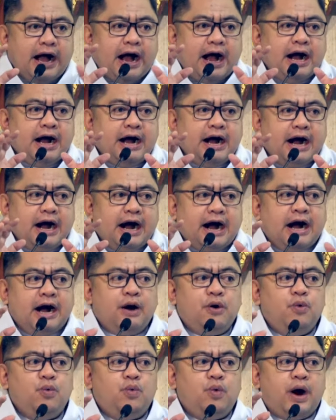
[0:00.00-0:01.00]
ang
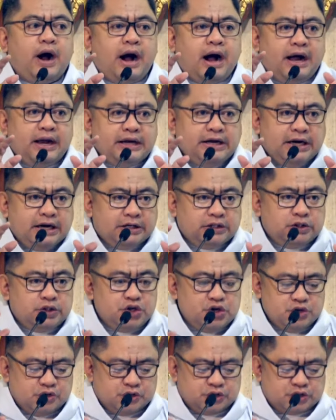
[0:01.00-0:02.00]
awa ng
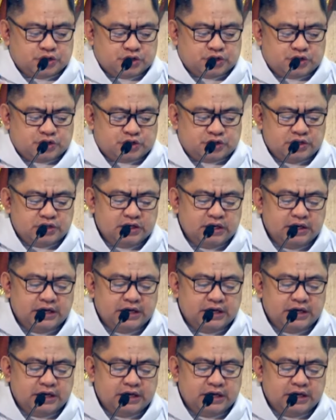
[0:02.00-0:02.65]
Diyos